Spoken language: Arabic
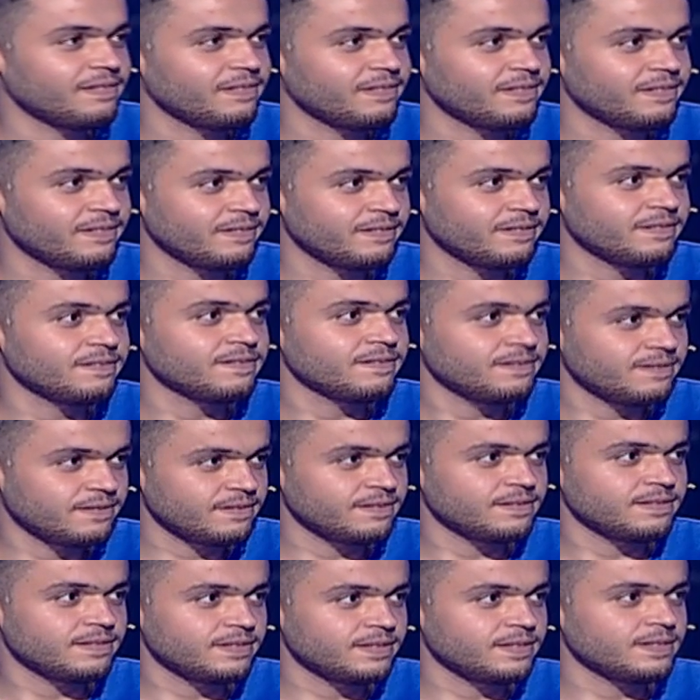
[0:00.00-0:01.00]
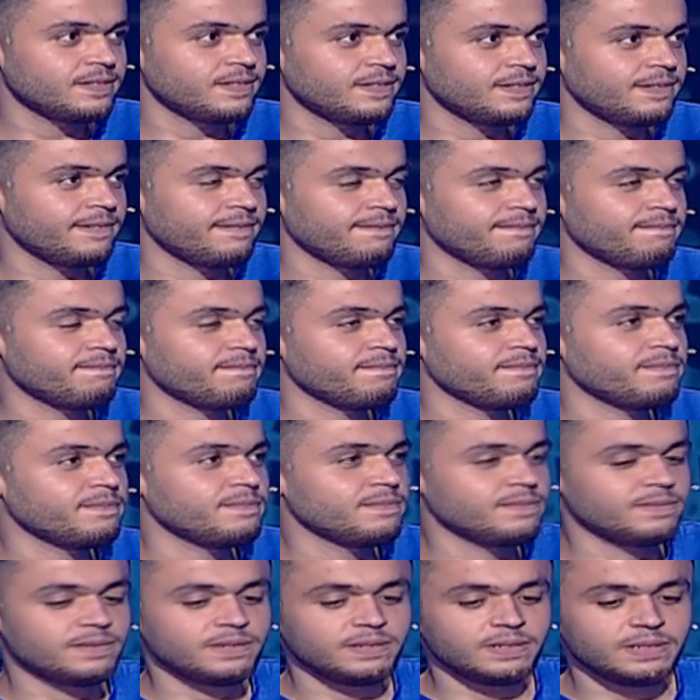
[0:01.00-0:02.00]
خدت الريسك
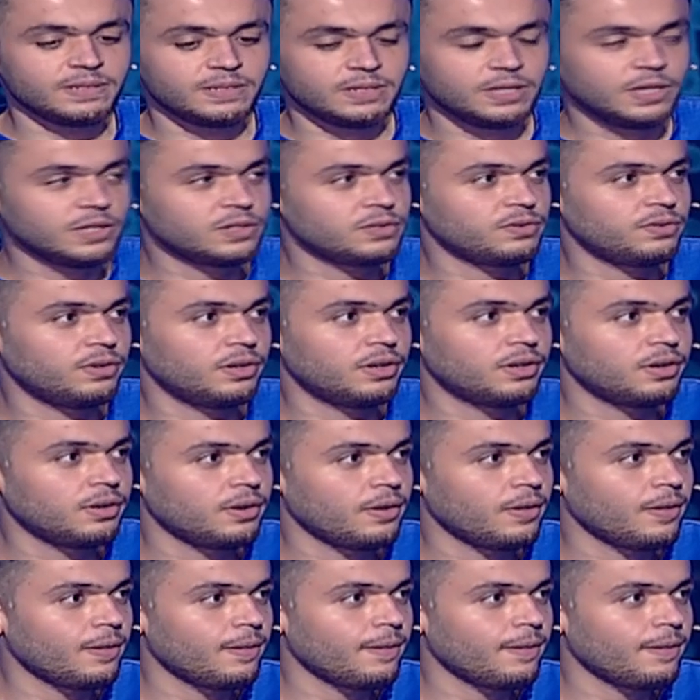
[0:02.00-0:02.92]
إجابتك أصفر